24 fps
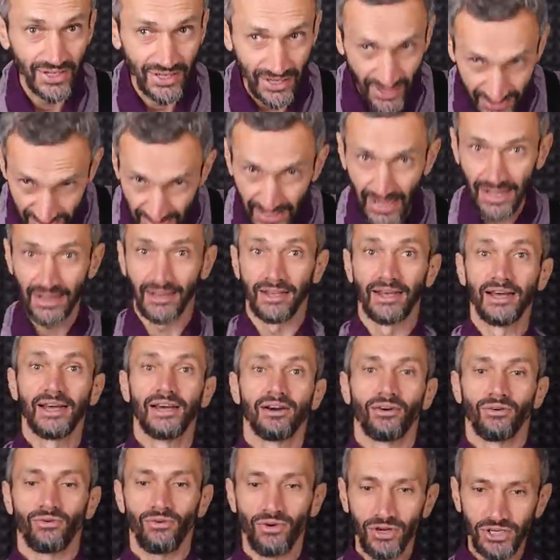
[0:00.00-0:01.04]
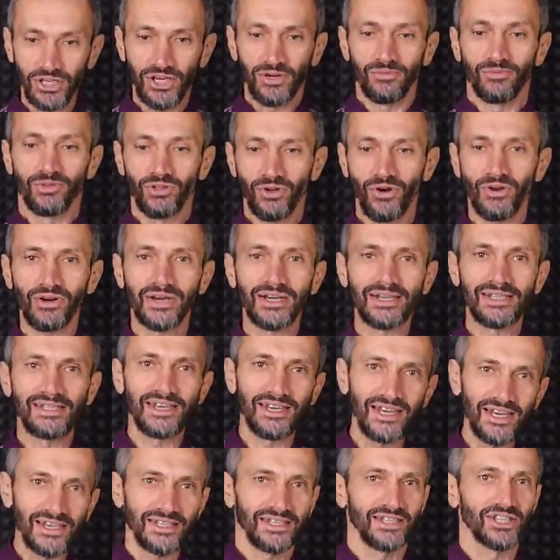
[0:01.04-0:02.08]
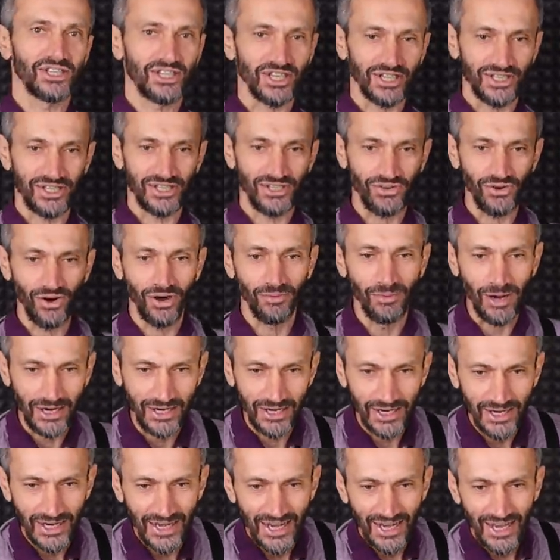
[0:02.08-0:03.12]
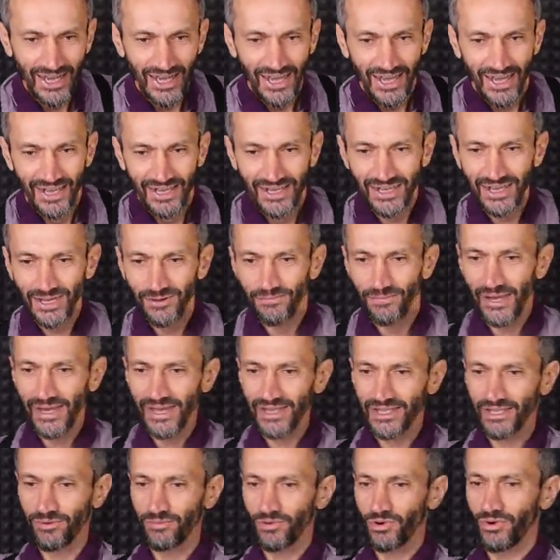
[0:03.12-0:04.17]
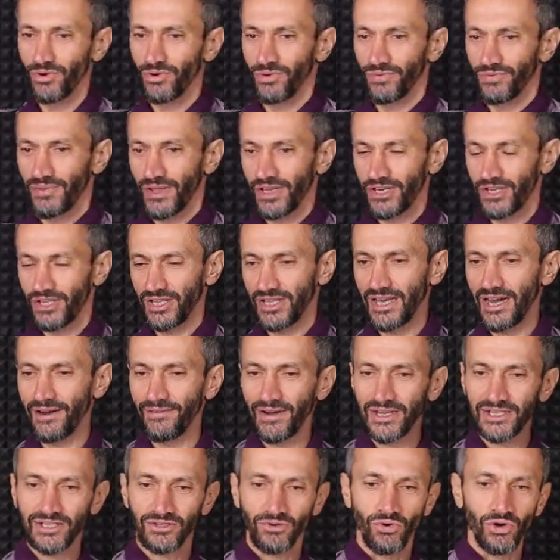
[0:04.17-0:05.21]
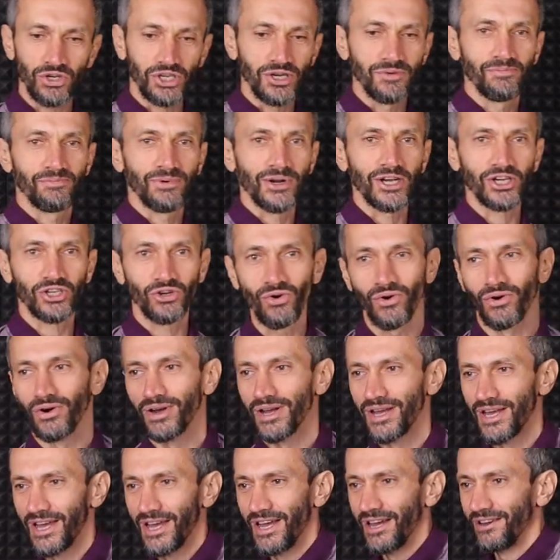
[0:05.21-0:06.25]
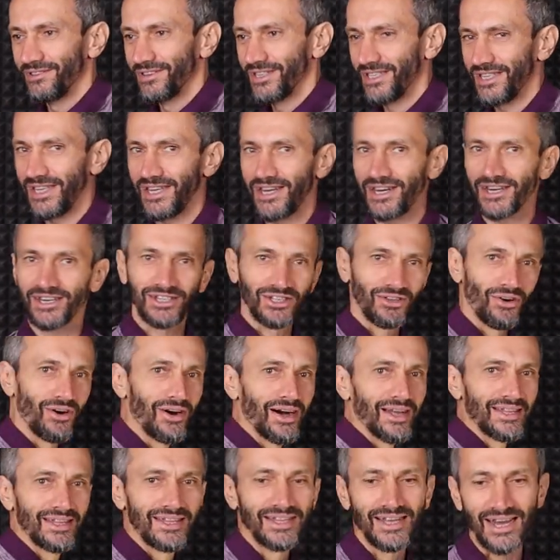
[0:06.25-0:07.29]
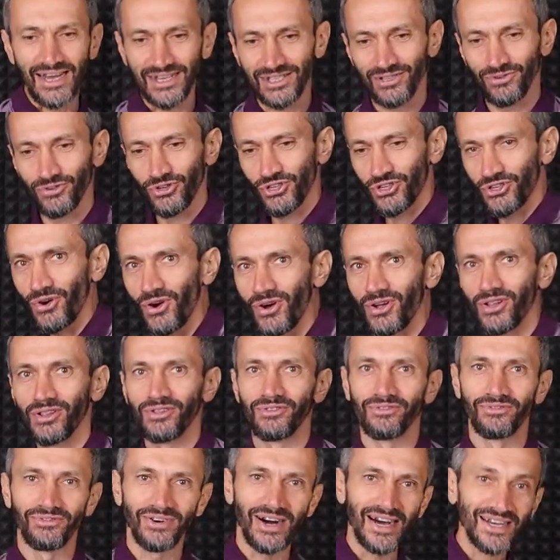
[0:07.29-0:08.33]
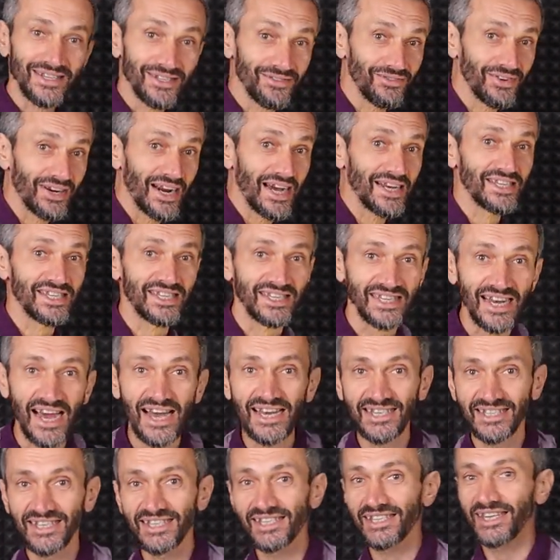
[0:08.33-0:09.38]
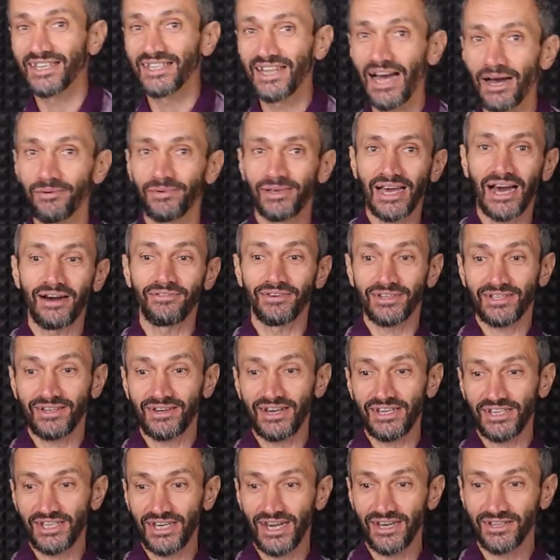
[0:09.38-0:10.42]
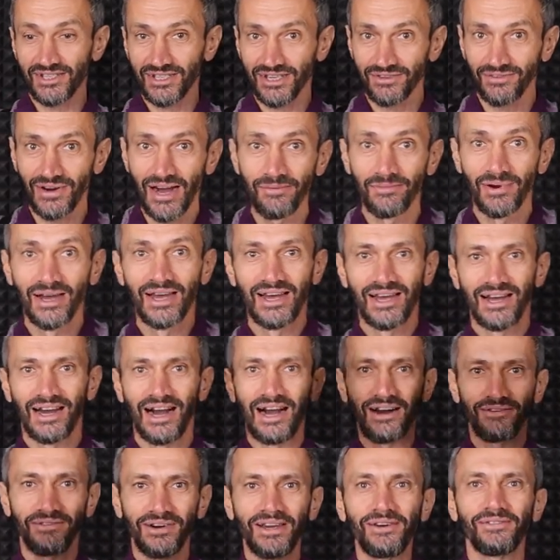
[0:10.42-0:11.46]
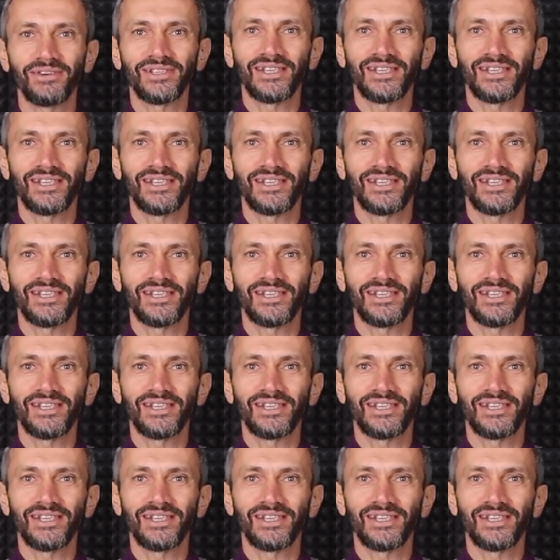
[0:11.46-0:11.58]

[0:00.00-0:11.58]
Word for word: на канал. Очень много интереснейших съемок. И поэтому, значит, я вас очень прошу, всех, кто от нас ушел, возвращайтесь к нам. Я возвращаюсь к вам, а вы